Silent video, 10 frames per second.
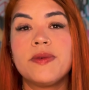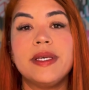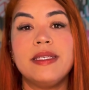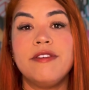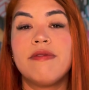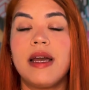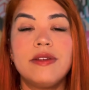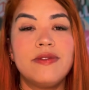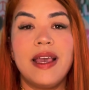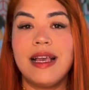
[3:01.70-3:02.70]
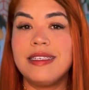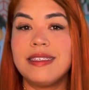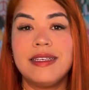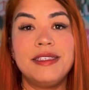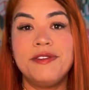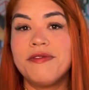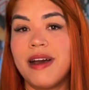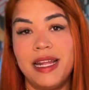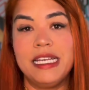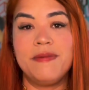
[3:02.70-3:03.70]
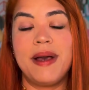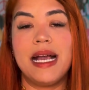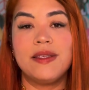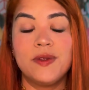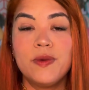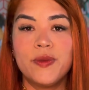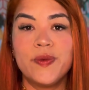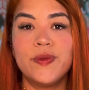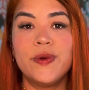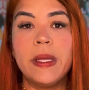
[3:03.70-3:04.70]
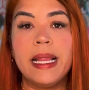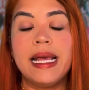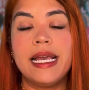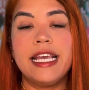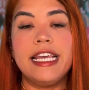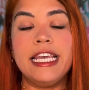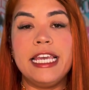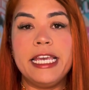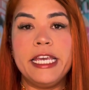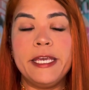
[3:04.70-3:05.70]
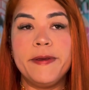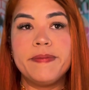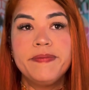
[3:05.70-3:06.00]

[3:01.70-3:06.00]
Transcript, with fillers: conheci vários viajantes de várias partes do mundo. E